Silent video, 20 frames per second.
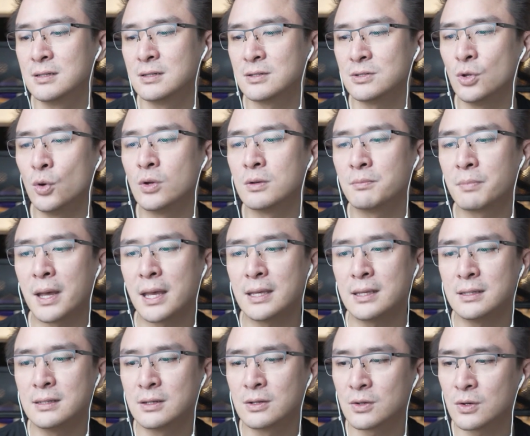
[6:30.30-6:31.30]
โดนไป
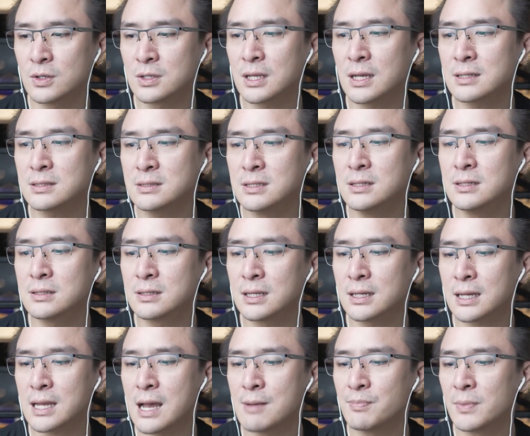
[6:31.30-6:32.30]
ค่อนข้างเยอะ
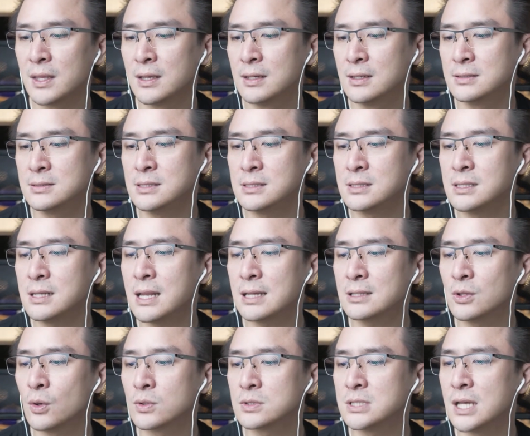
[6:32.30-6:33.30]
นะครับ สิ่งที่น่า
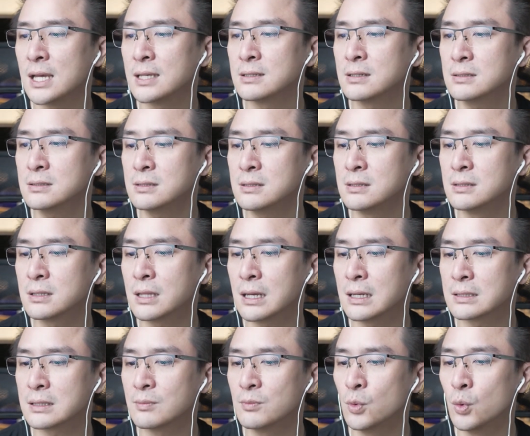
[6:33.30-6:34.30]
ตกใจก็คือทา
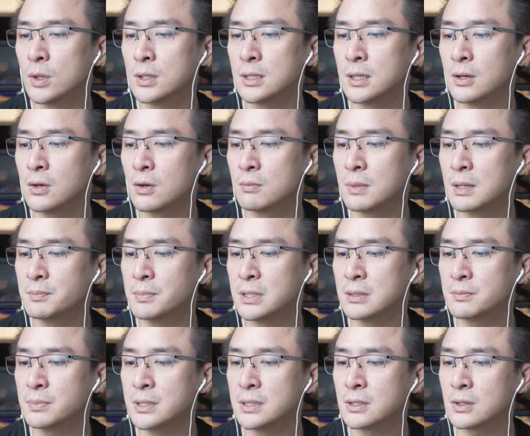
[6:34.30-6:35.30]
งตำรวจเนี่ยออกมาเปิ
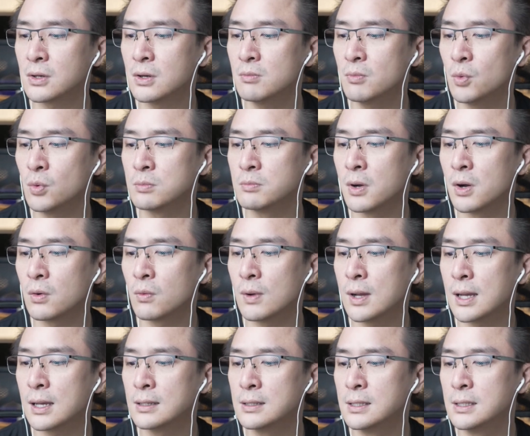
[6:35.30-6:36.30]
ดเผยข้อมูลบอก
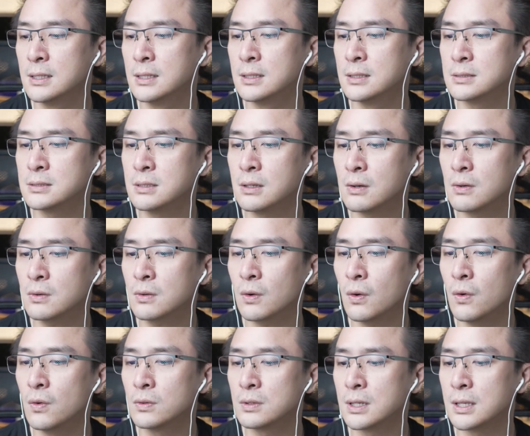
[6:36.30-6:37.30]
ว่า ที่ฮ่อง
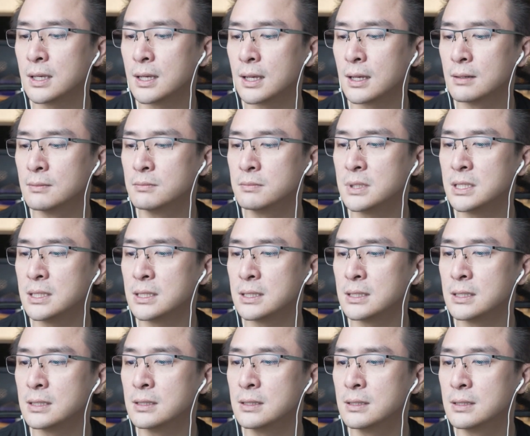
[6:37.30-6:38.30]
กงเนี่ยมี
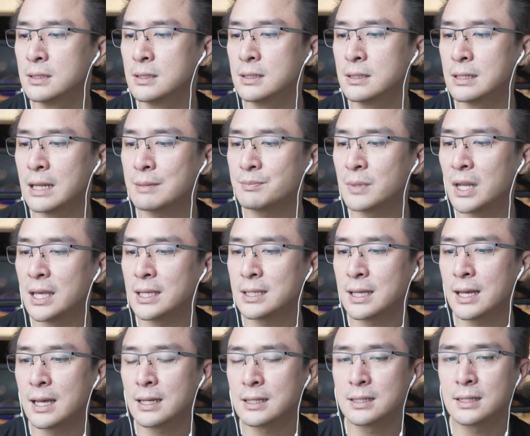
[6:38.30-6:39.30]
รับราย
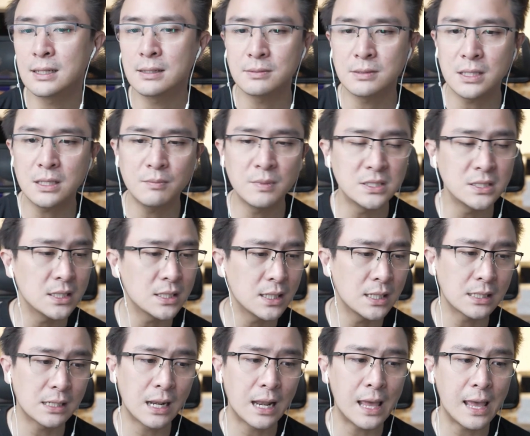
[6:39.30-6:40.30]
งานนะนี่ไม่ใช่เค
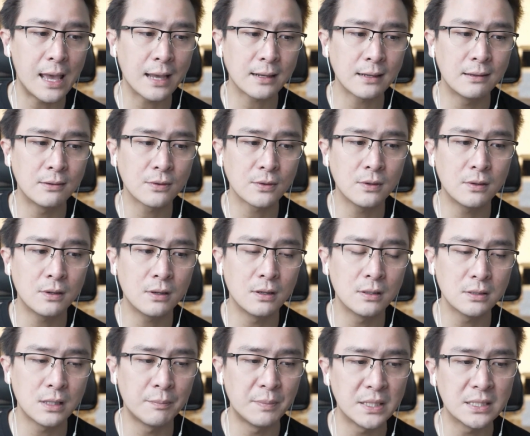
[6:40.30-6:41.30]
สแรกแล้วก็
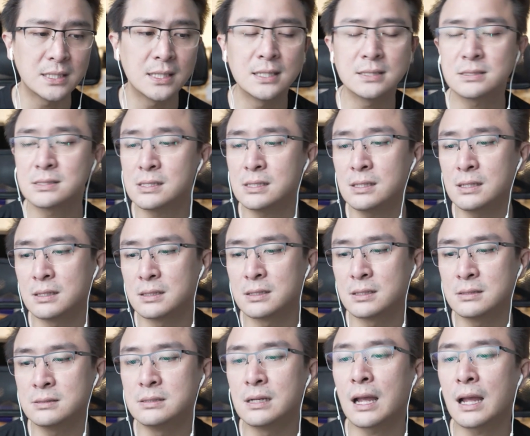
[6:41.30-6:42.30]
แต่เป็นเคสที่
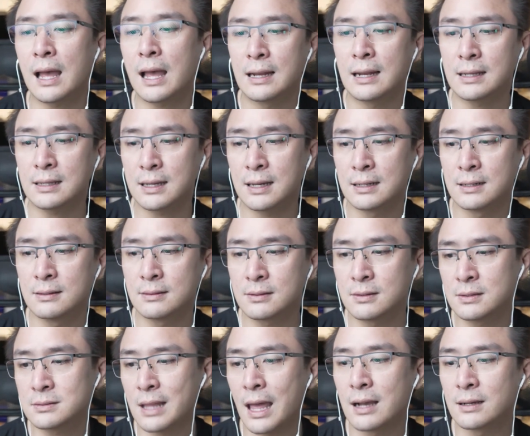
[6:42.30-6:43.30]
ฮือฮาแล้วกัน แล้ว
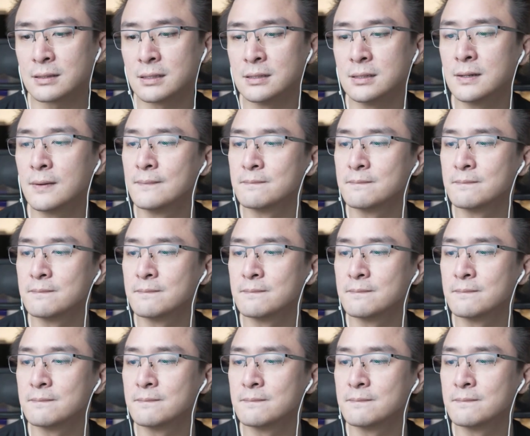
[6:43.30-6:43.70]
ก็ตังเยอะ